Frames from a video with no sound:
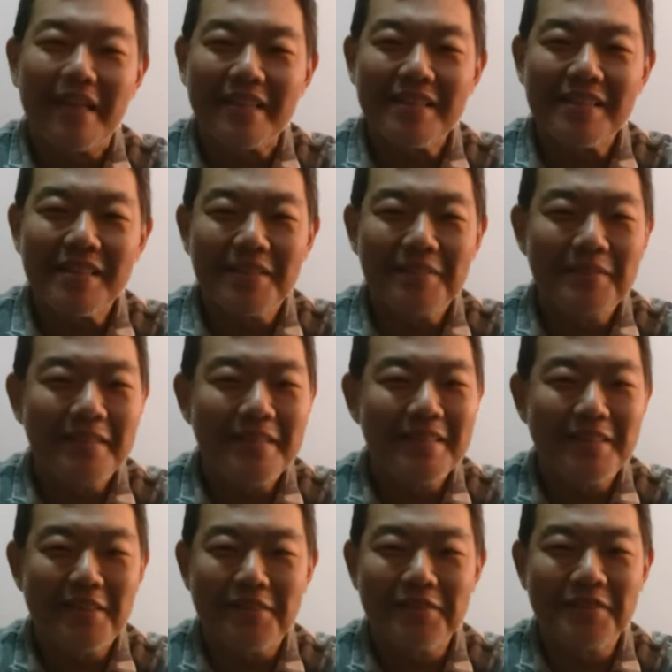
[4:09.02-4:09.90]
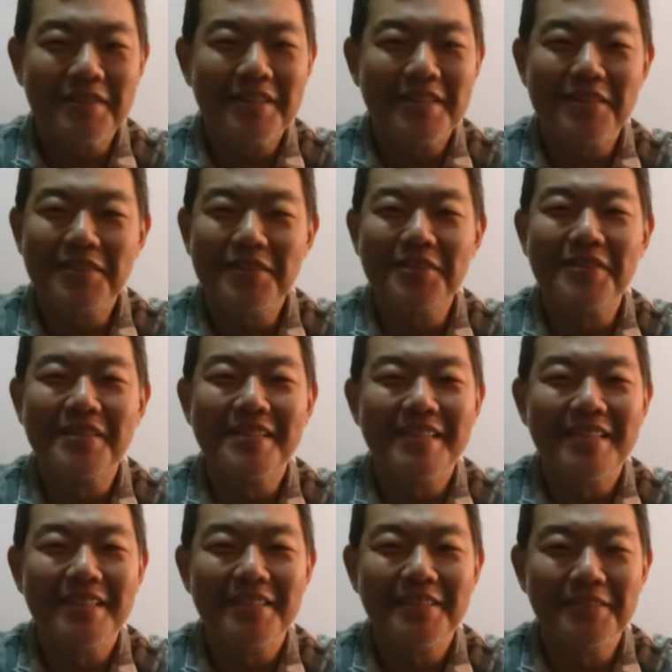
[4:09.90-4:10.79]
praticamente é um
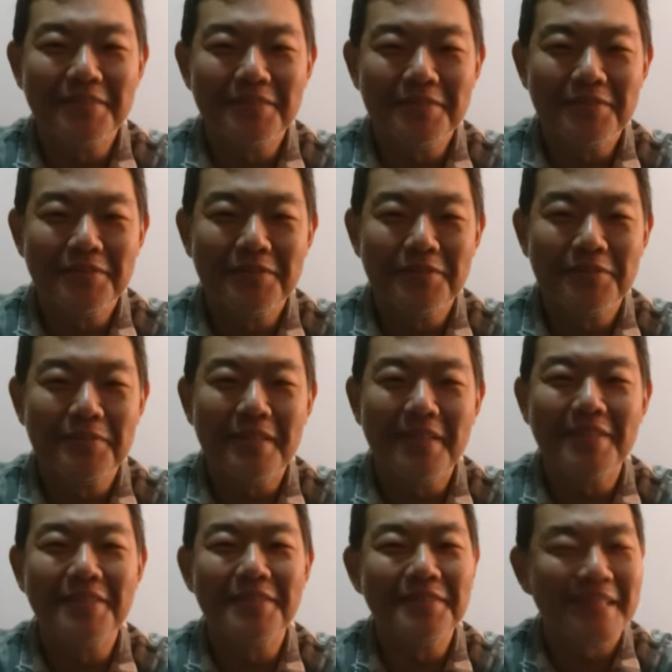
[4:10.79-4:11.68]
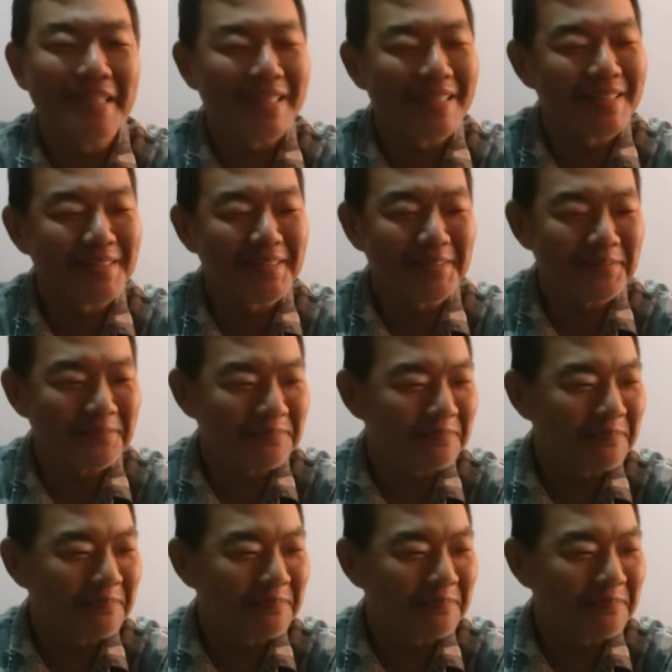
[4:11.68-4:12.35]
sítiozinho no meio do mato.